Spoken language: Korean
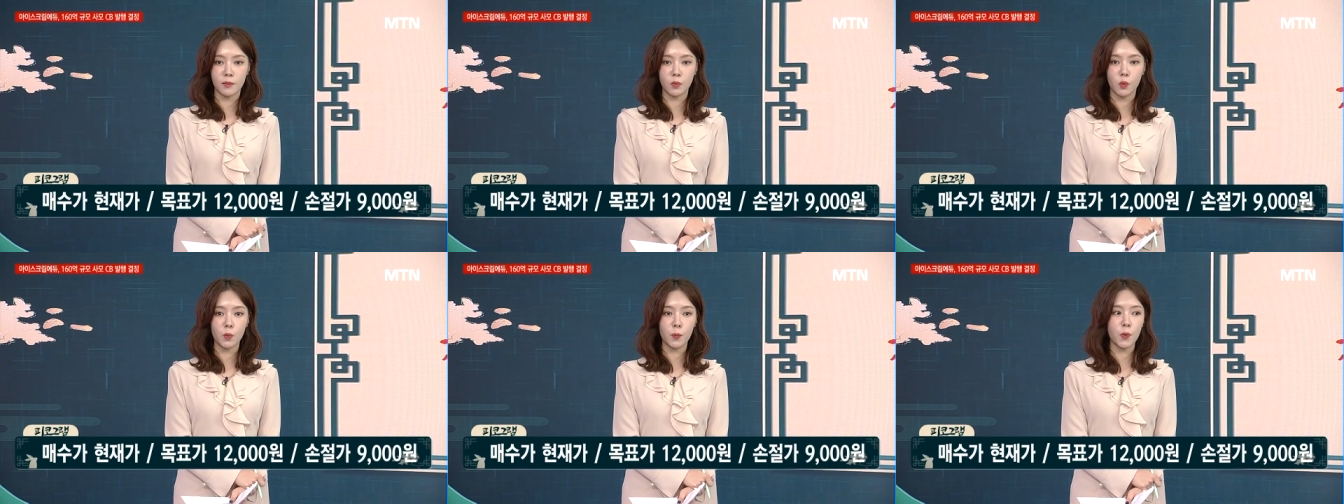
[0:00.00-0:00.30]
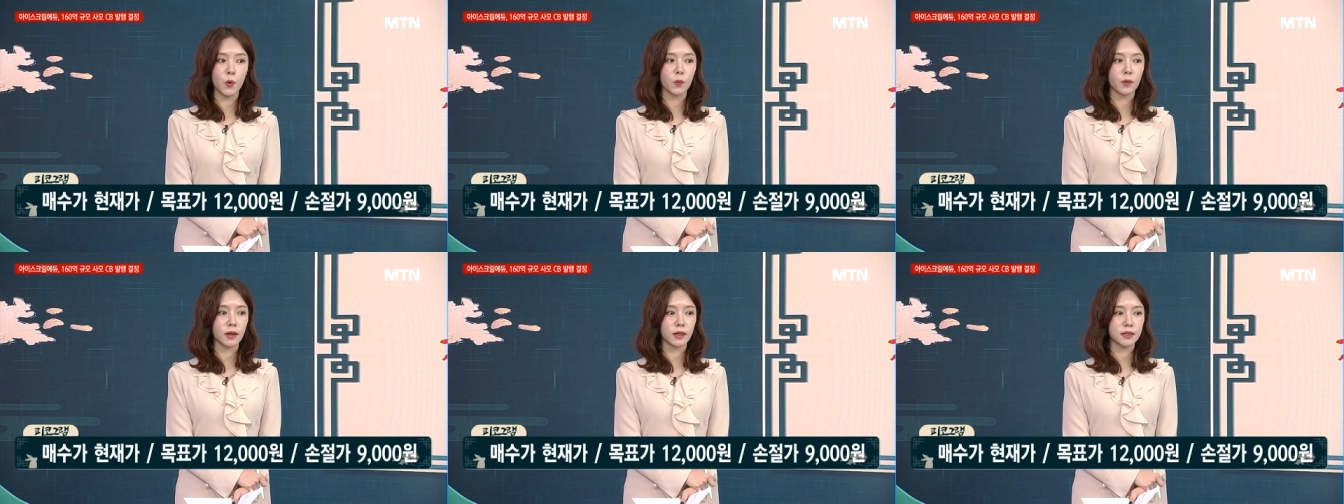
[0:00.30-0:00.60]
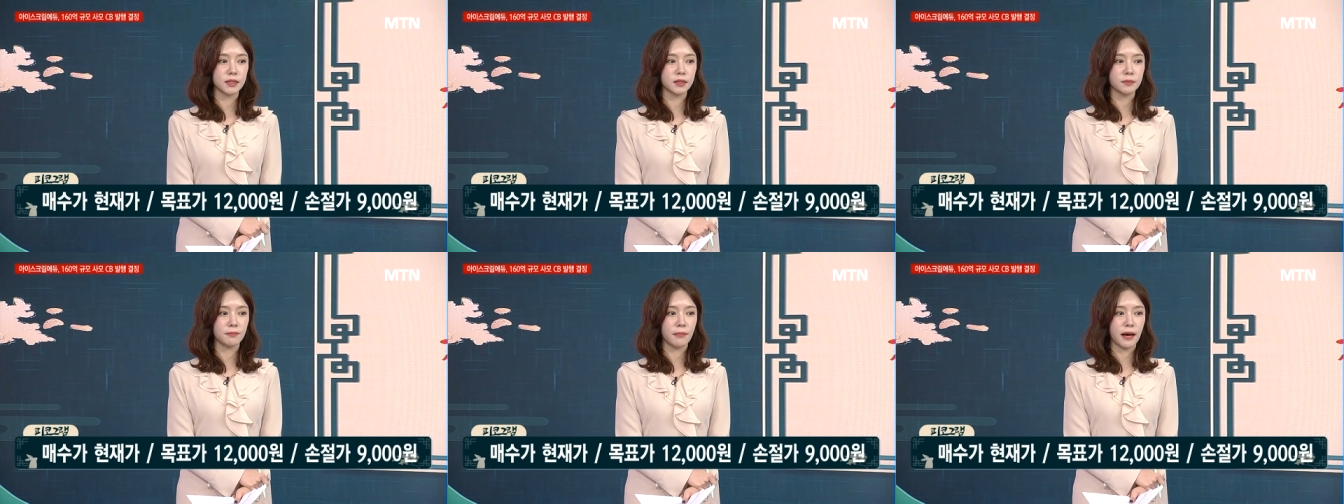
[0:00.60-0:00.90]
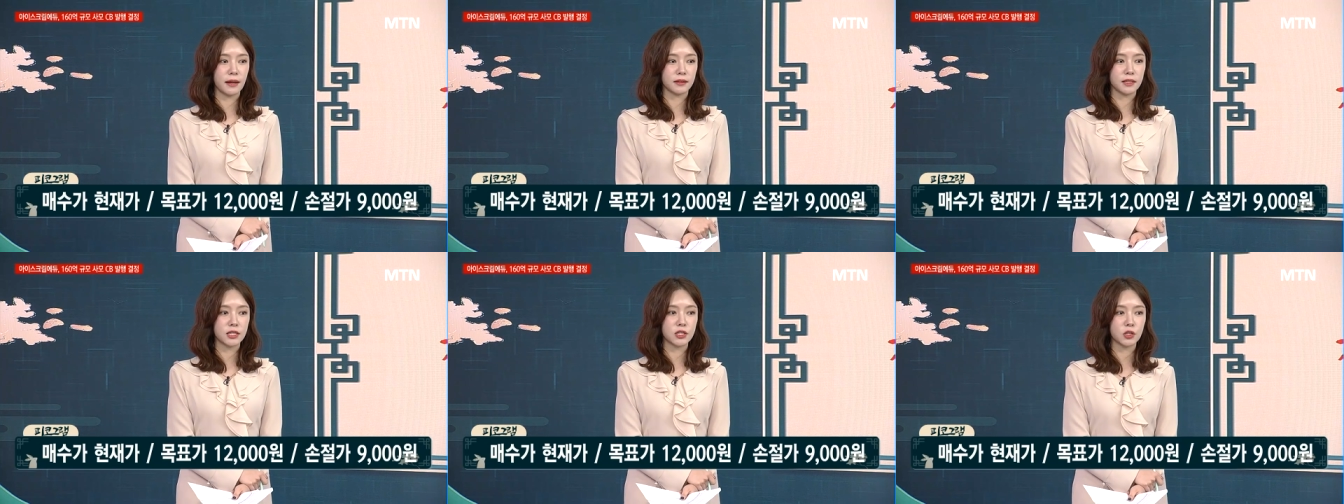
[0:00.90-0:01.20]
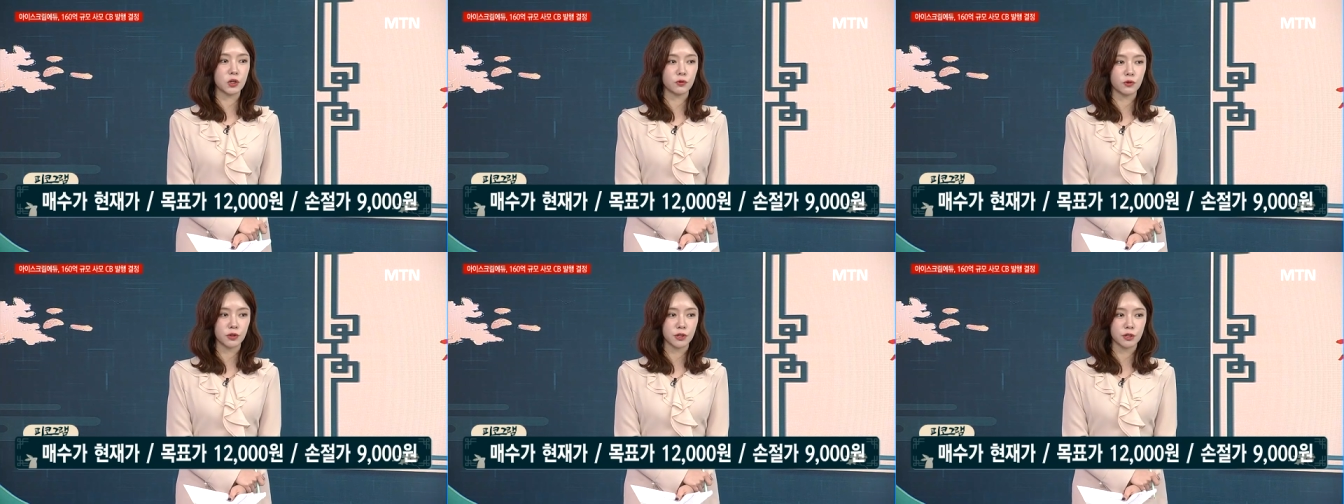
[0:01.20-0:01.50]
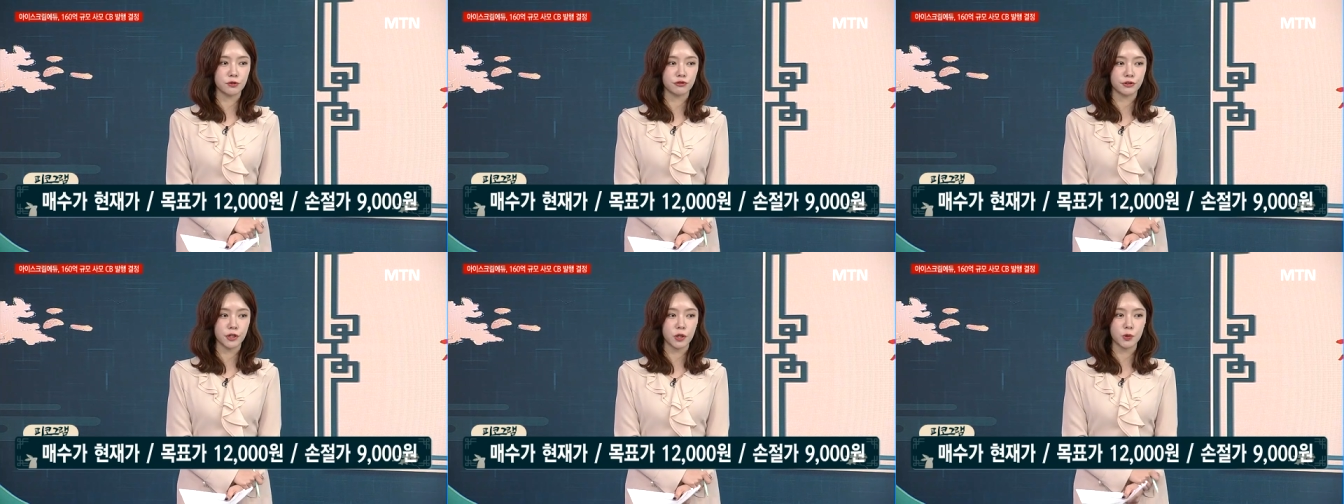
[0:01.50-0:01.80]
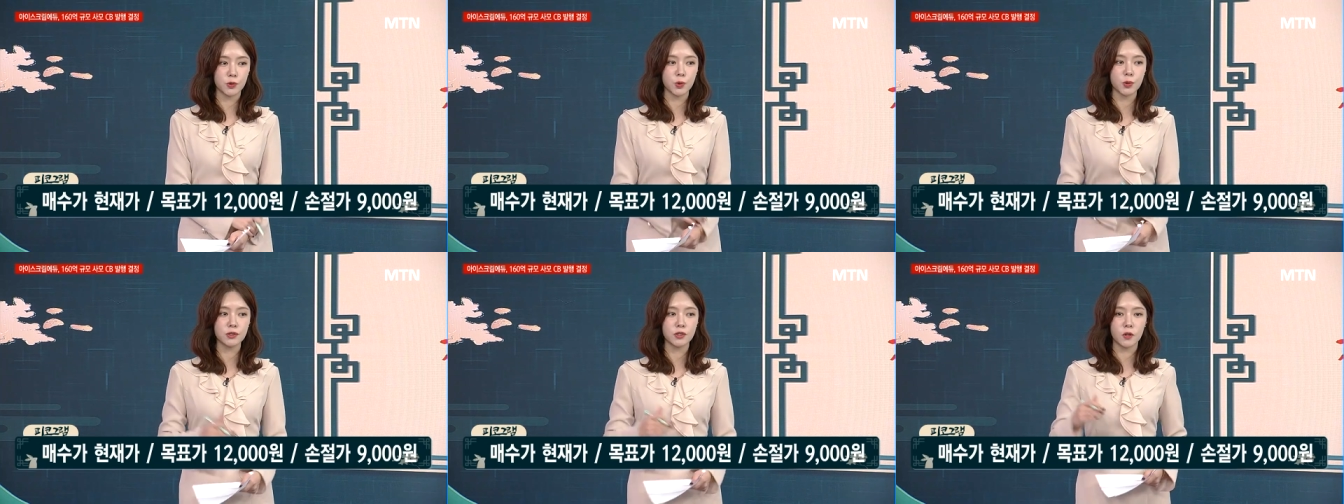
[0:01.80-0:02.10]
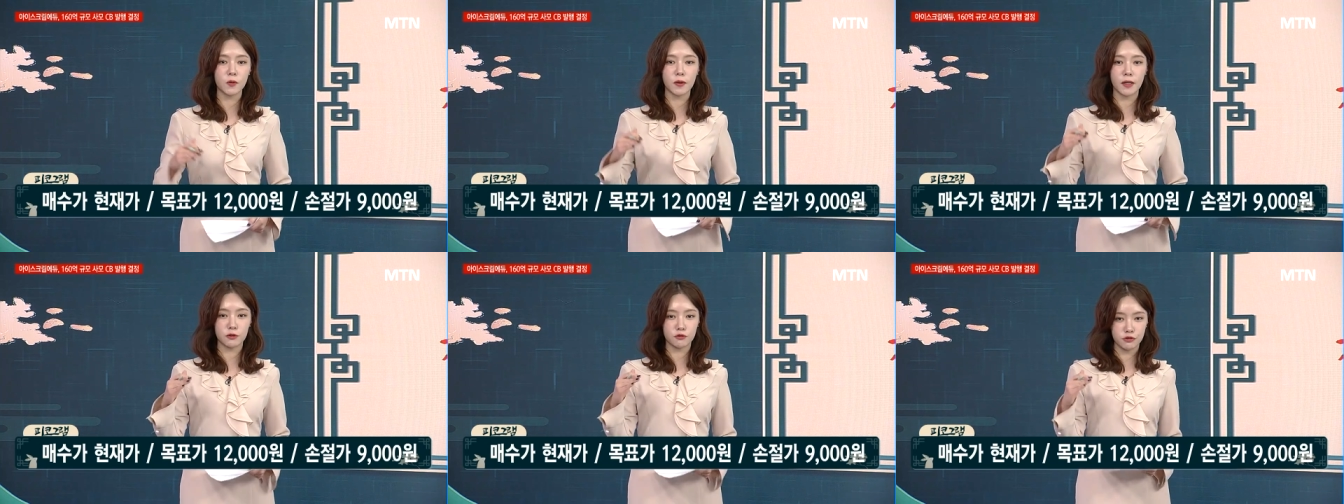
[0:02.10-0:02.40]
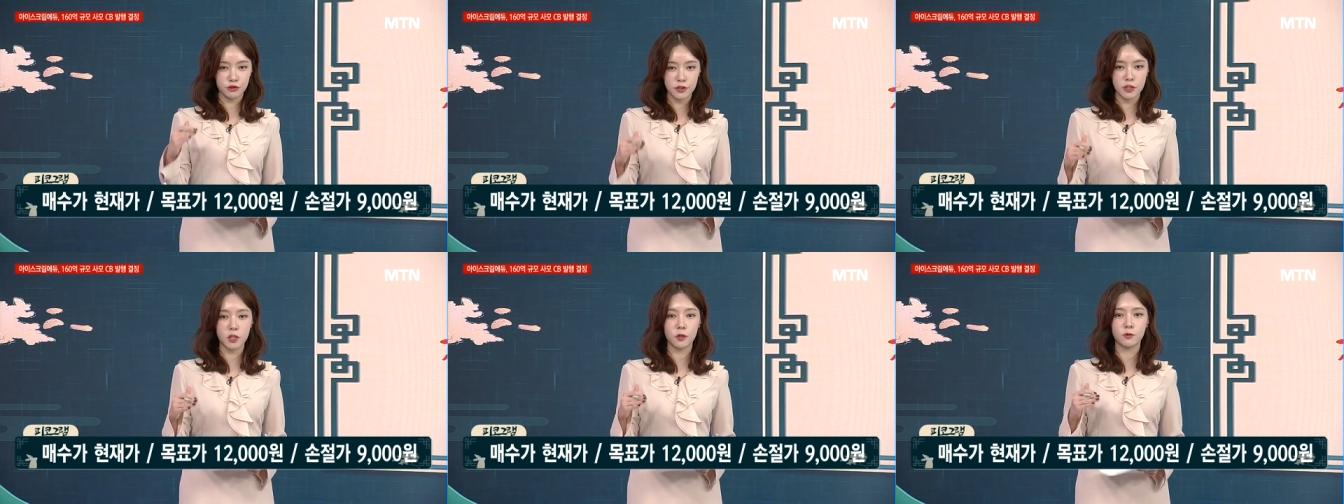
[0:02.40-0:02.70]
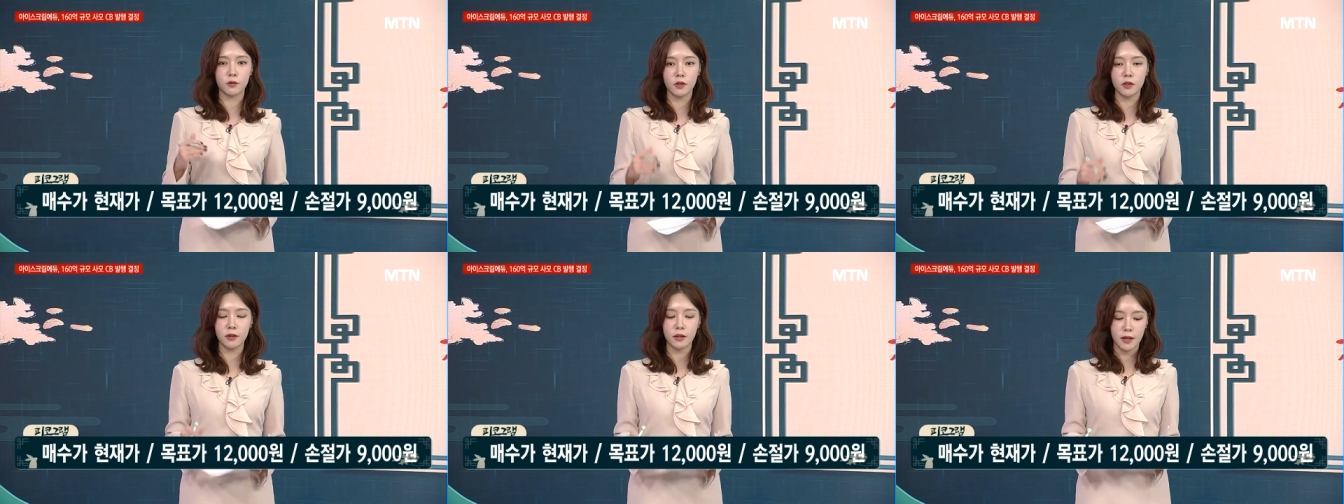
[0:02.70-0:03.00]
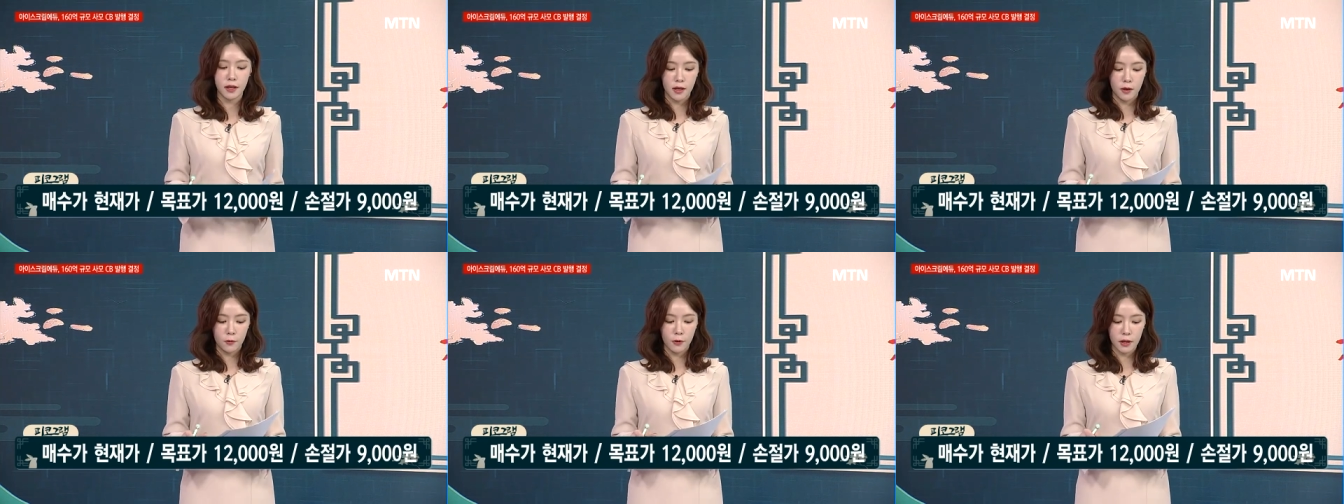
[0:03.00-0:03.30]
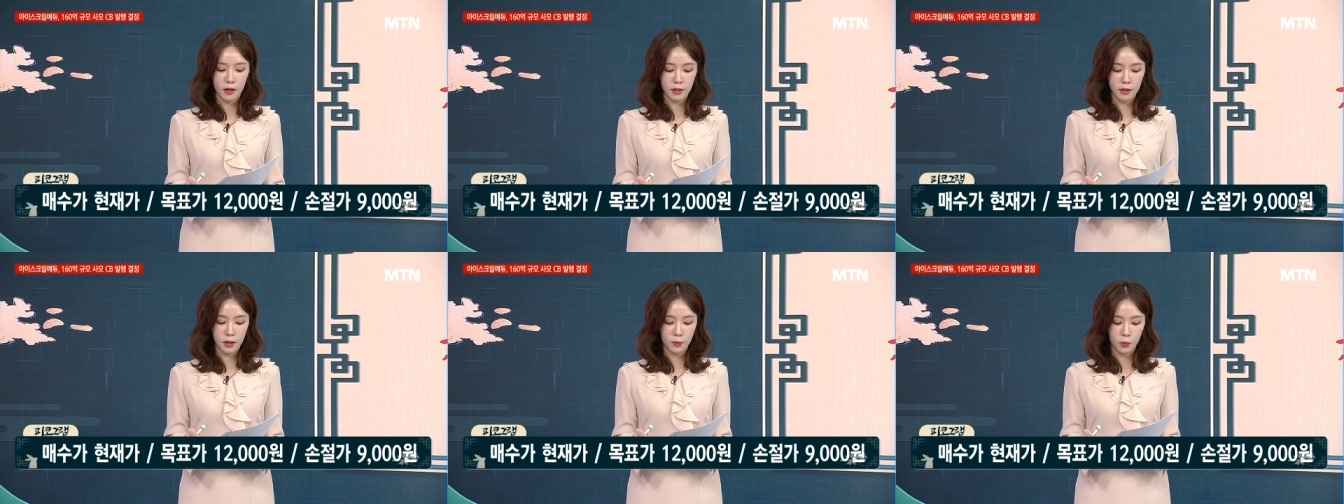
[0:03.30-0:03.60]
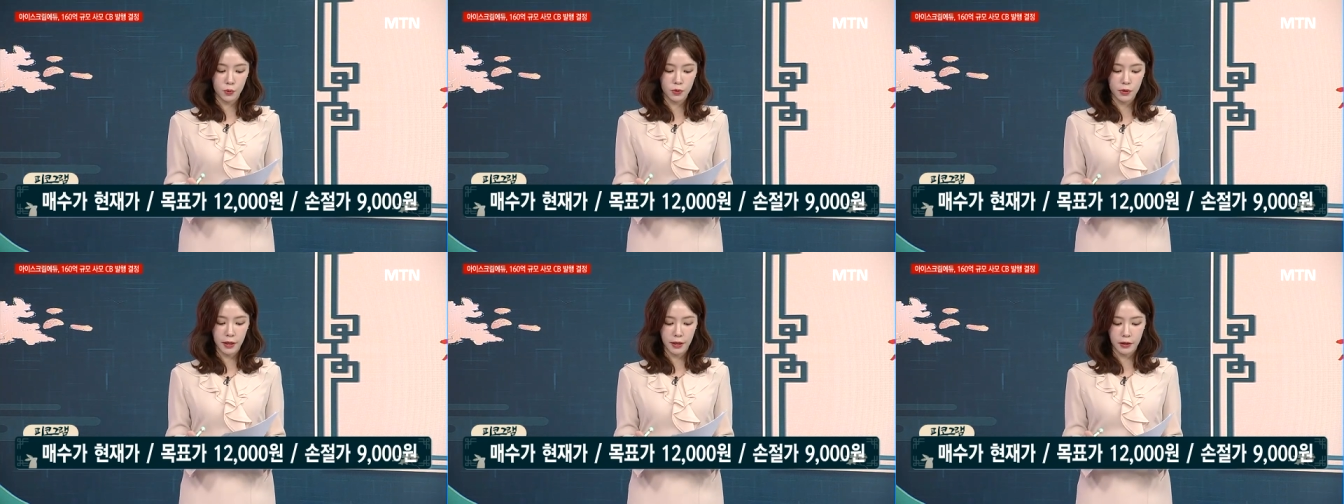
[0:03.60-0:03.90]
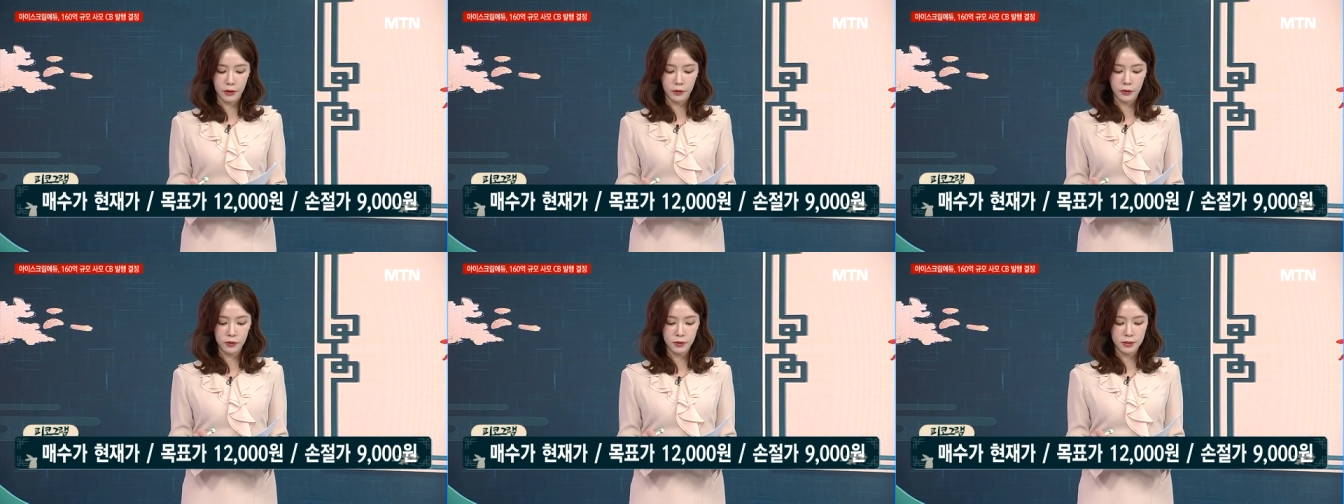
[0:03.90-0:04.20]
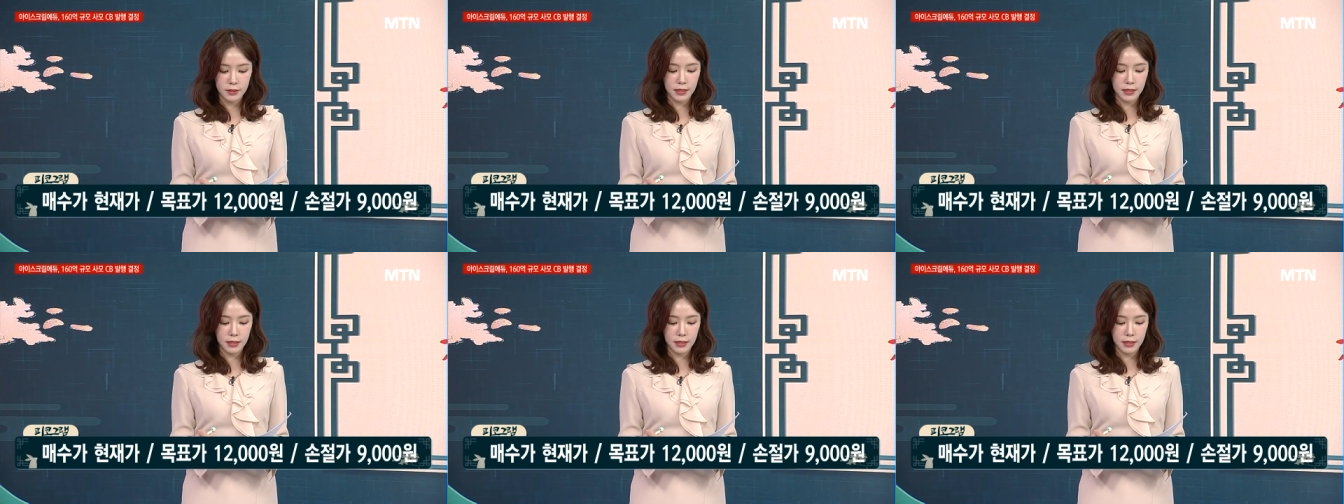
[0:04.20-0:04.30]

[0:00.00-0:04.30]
목표가는 12,000원이고요. 손절가 9,000원 확인해 볼게요.